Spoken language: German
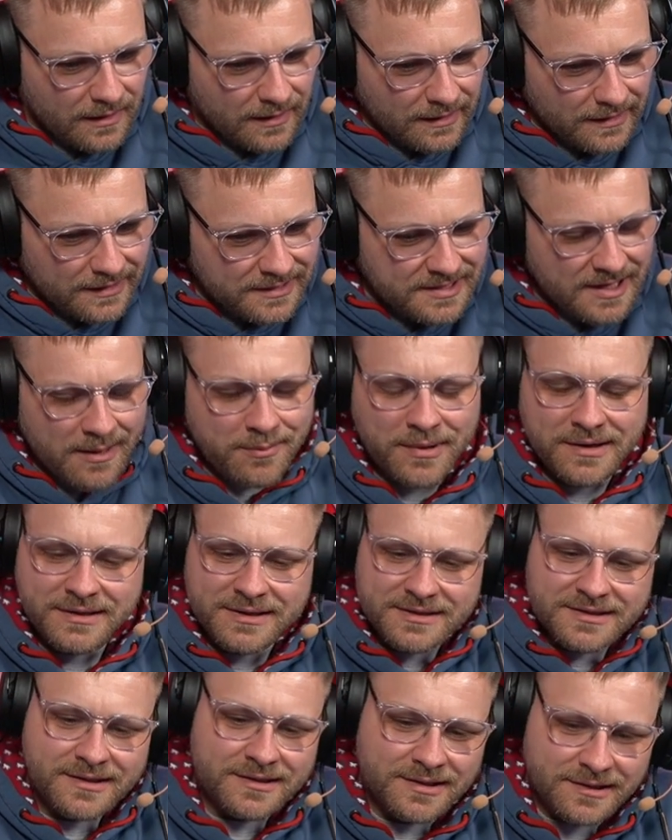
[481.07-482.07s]
Ich habe an
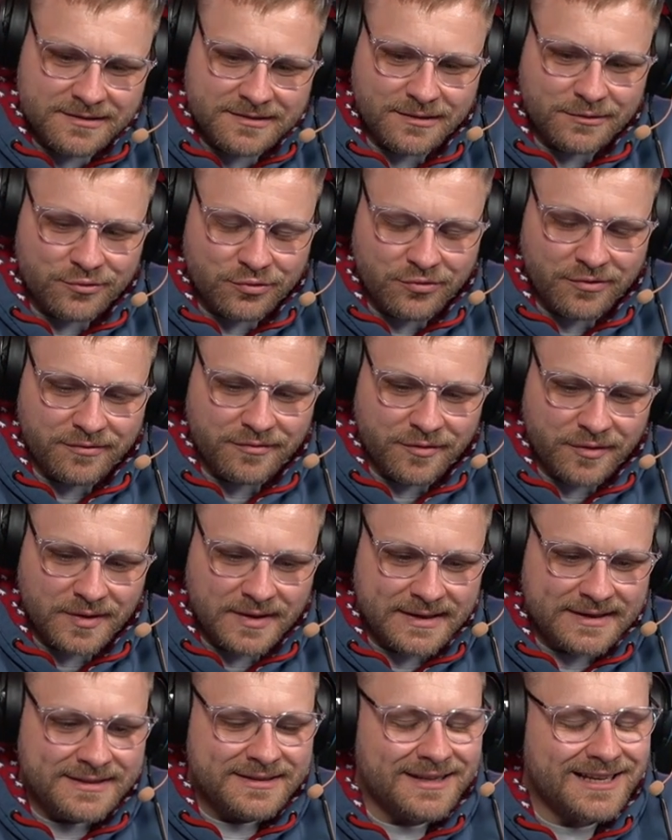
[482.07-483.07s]
dieser Tastatur
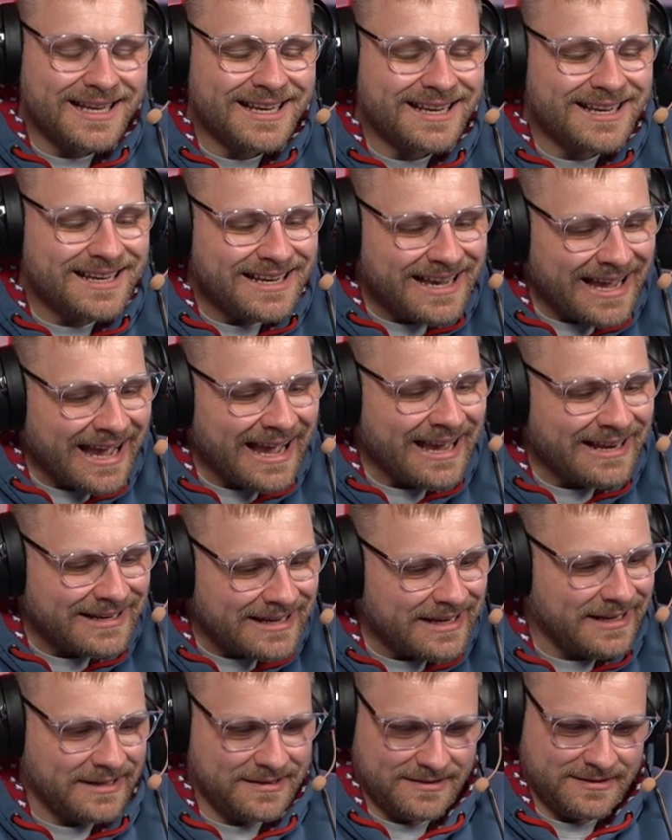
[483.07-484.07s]
wirklich gar
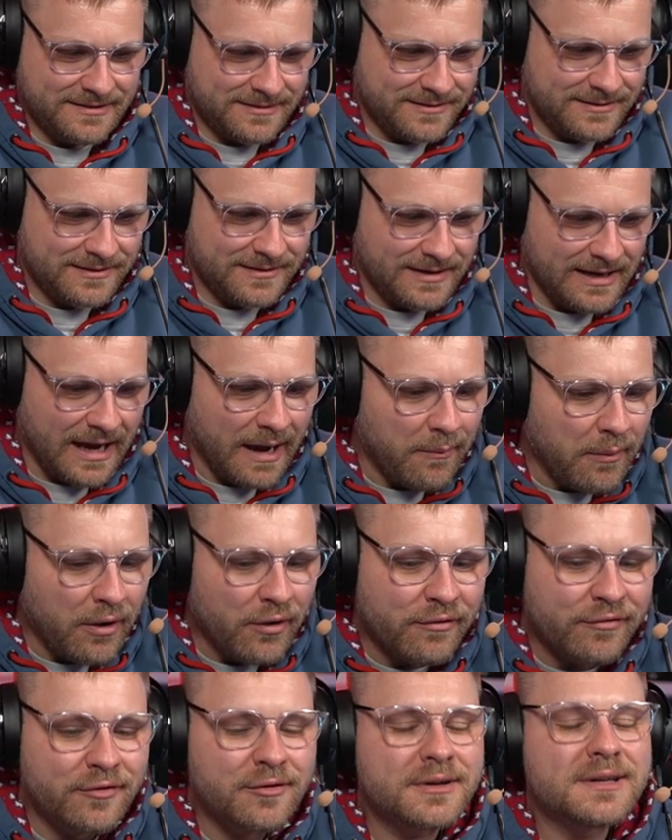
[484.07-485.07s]
nichts, aber
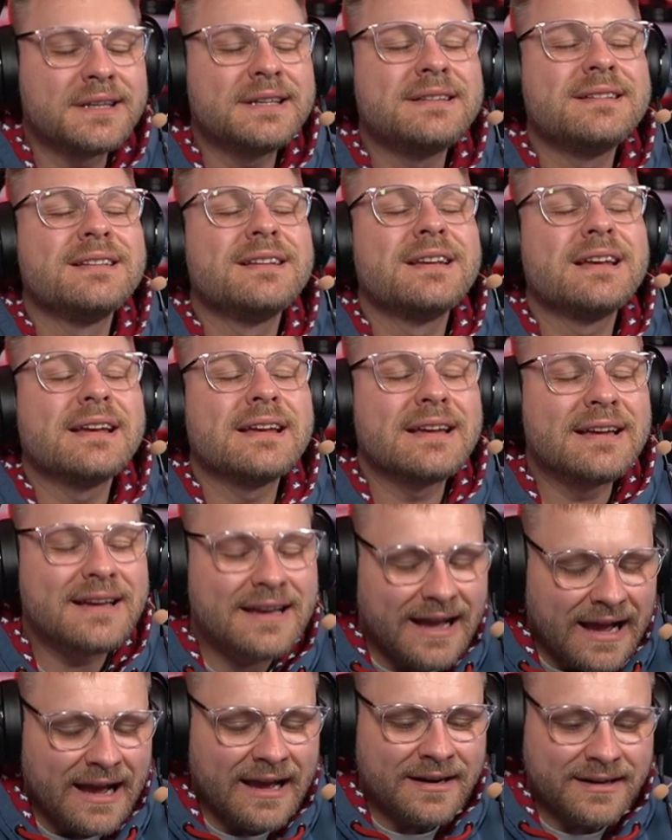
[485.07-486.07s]
auch wirklich
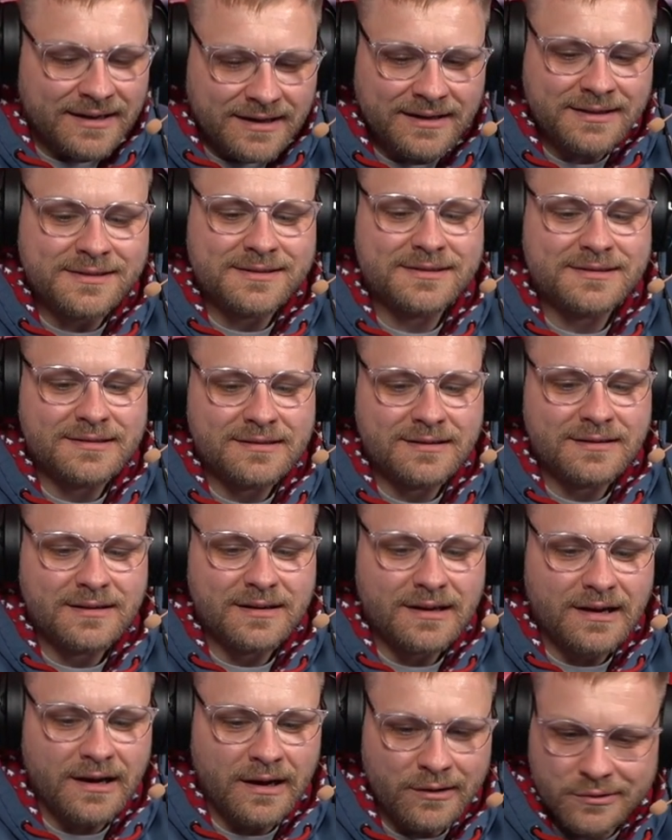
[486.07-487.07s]
gar nichts
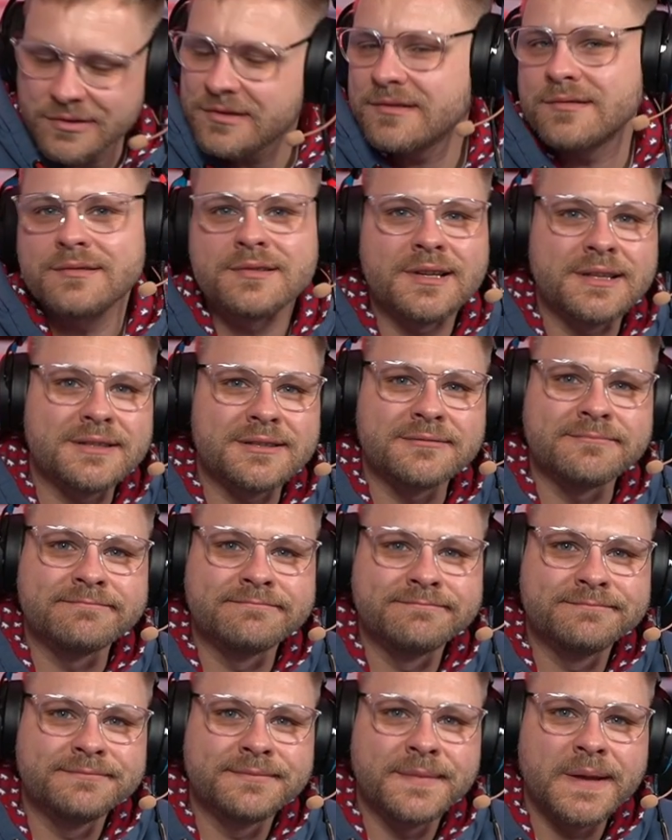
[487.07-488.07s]
auszusetzen.
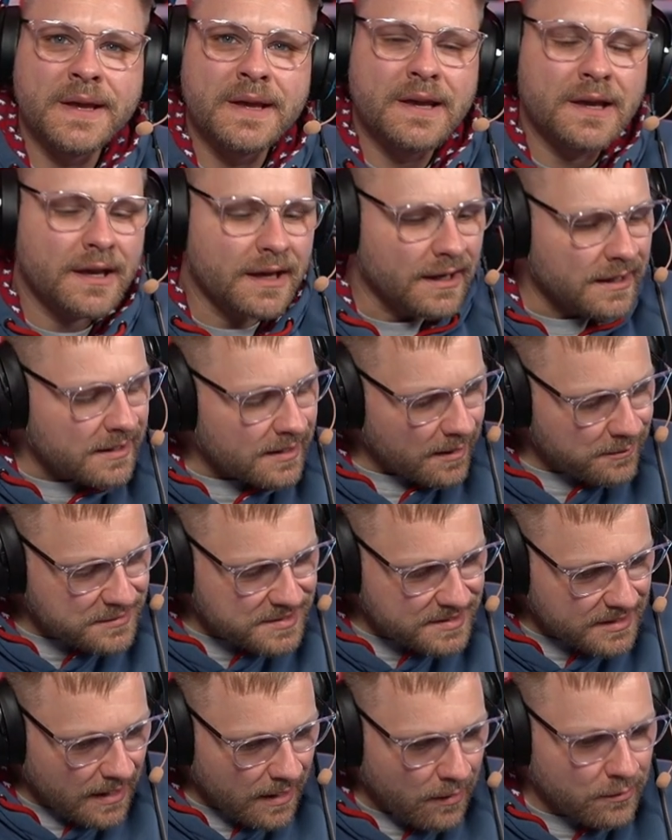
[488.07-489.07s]
Ich habe
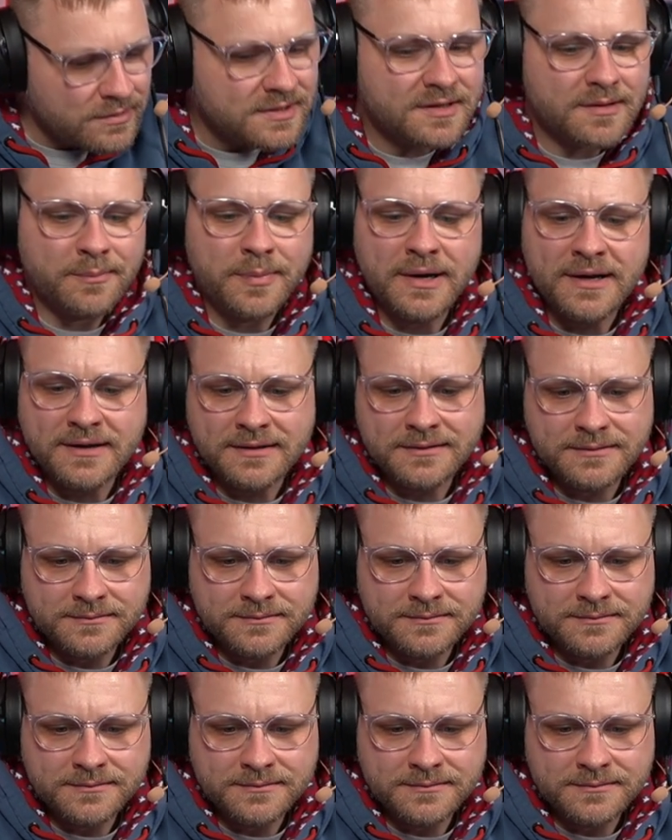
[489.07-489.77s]
sie ausgepackt,